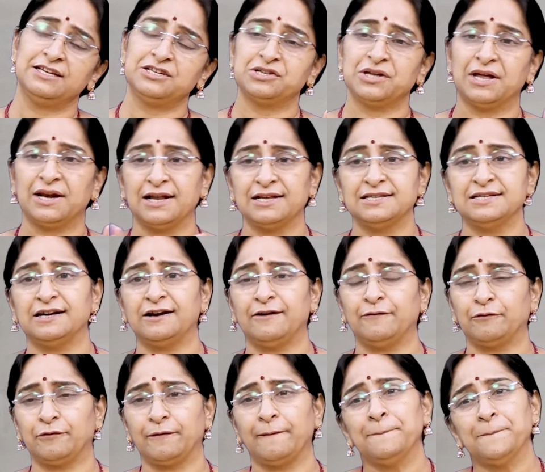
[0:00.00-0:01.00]
దాని ఇష్టారాజ్యంగా
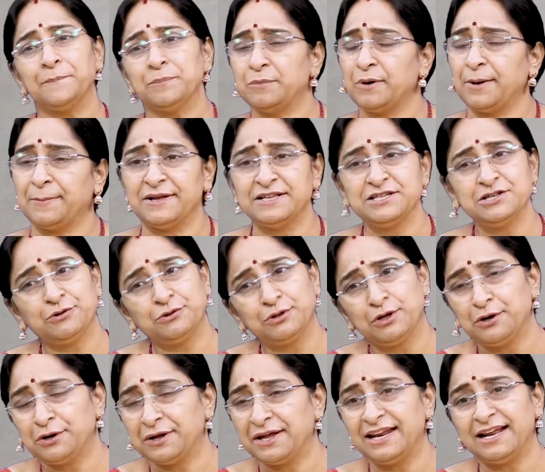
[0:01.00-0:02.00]
ఉంటుంది
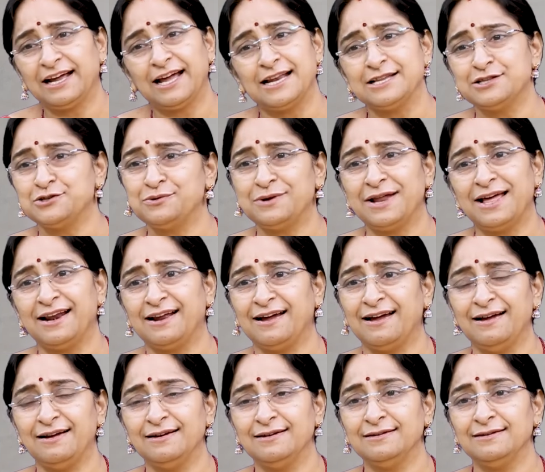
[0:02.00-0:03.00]
ప్రపంచంతో అయినా కలిసి ఉండాలి
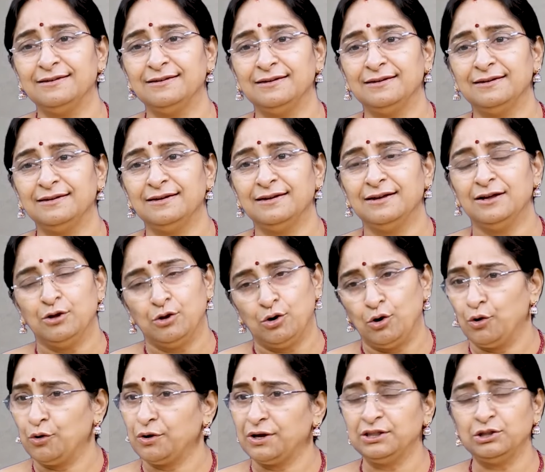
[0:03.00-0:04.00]
ఉండాలి కదండి
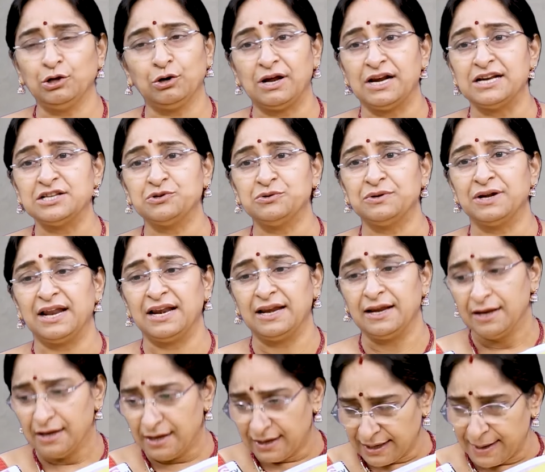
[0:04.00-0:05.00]
లోకంతో కలిసి
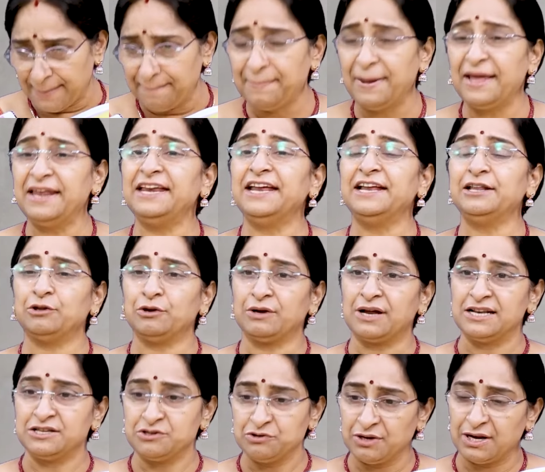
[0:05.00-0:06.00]
ఉండాలి కంపెనీతో
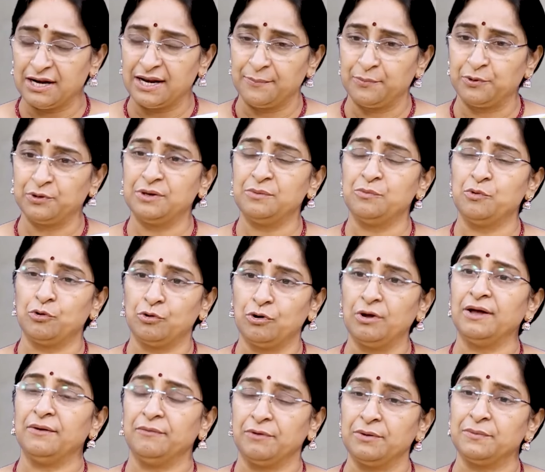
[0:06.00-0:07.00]
కలిసి ఉండాలి రేపు పొద్దున
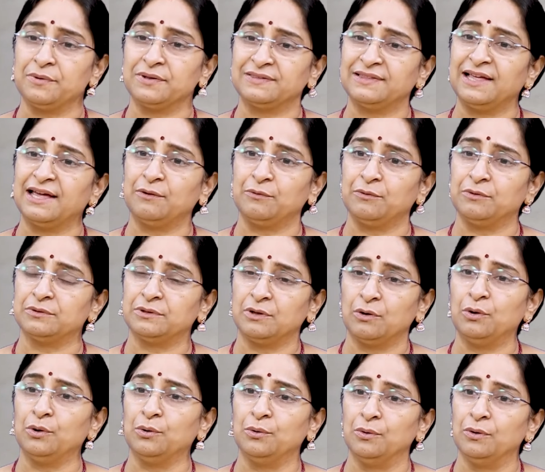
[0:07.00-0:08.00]
మొగుడో ఎవరో వస్తారు
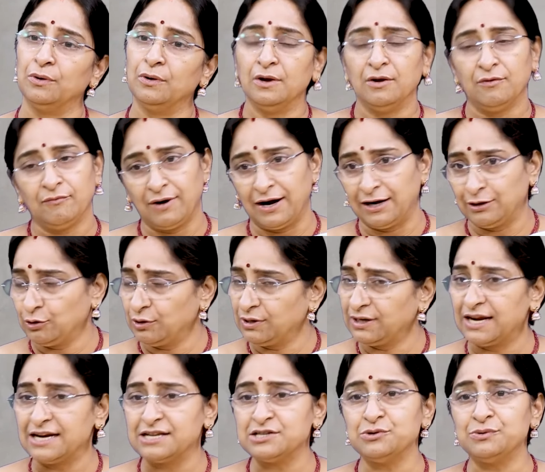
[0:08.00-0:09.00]
తోడు వాళ్ళతో
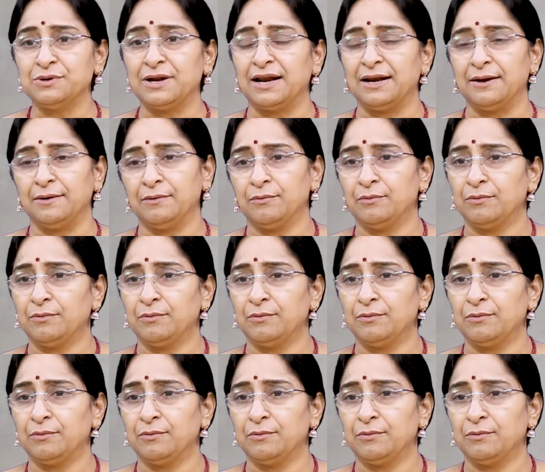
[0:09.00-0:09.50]
కలిసి ఉండాలి